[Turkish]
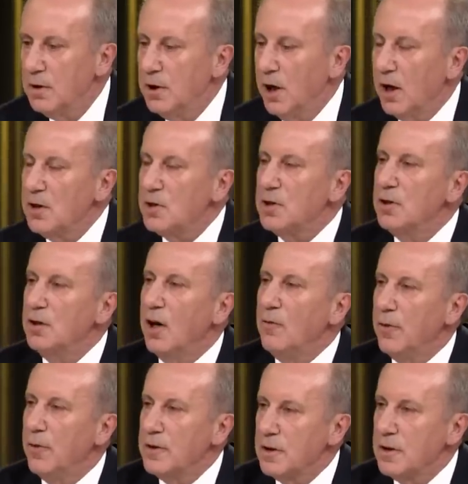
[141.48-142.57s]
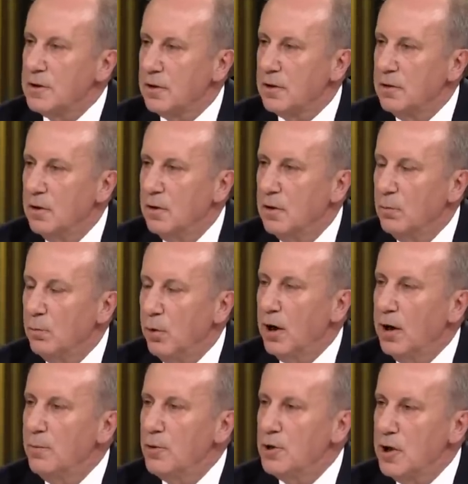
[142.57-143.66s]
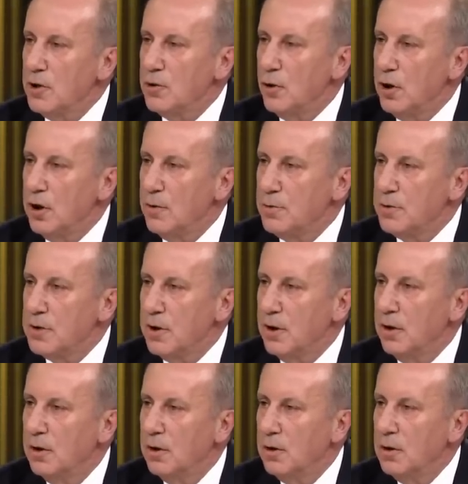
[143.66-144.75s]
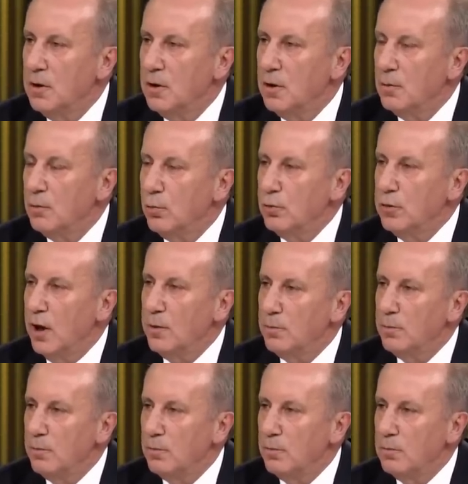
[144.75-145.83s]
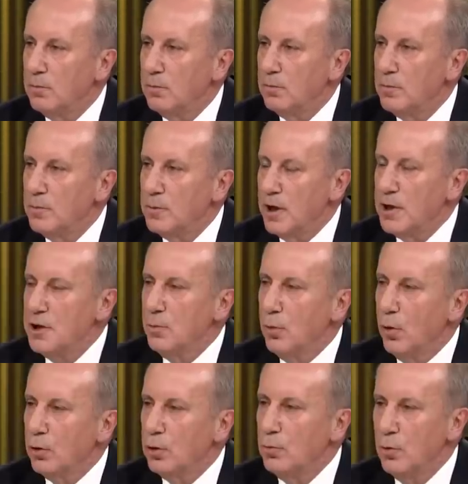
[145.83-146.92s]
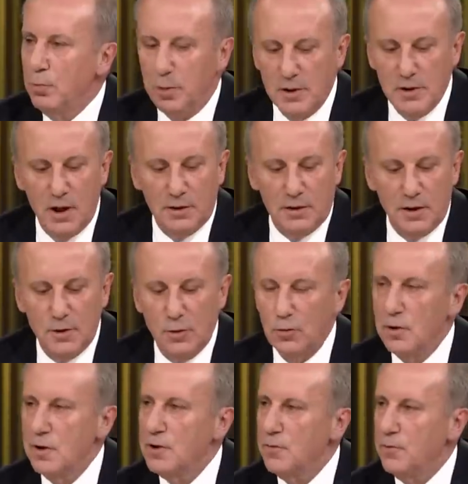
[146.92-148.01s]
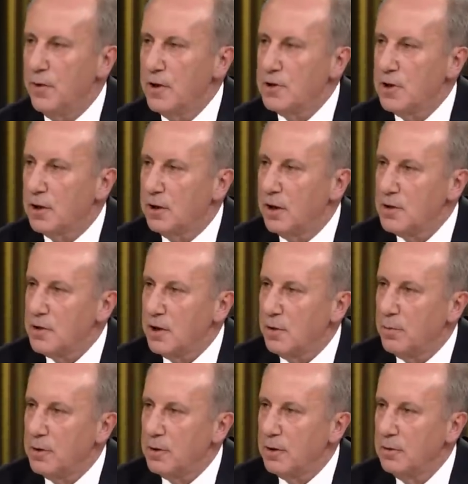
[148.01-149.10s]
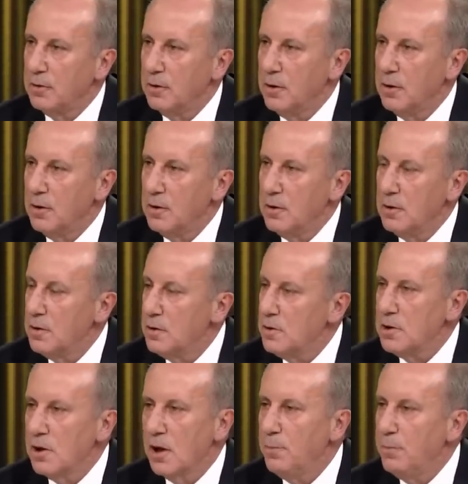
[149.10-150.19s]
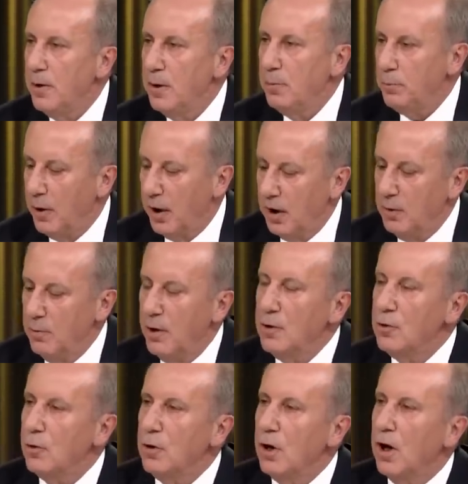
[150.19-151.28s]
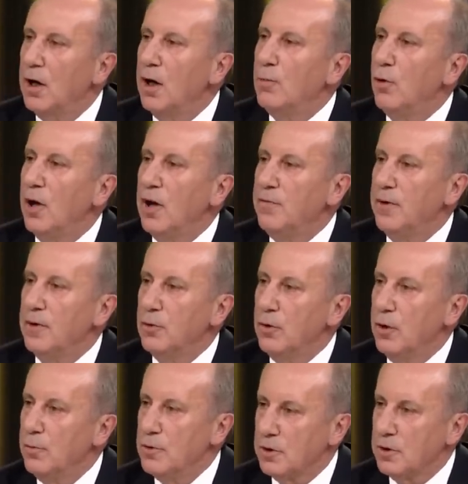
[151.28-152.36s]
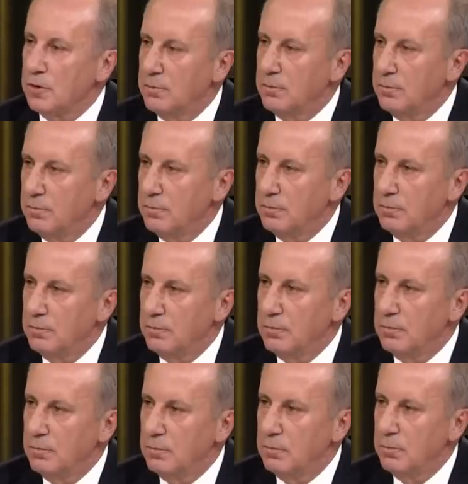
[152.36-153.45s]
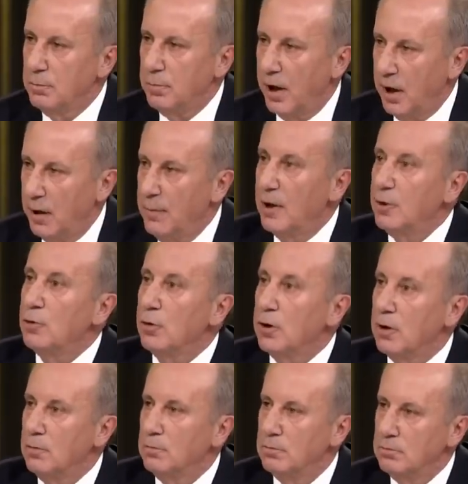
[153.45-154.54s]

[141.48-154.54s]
Yarısından fazlası. Bakın bir şey söyleyeyim size. Bunlar Seçim oldu mu pazartesi günü istifa edecekler CHP'den. CHP parlamentoda ana muhalefet olamayacak. Parlamentoda.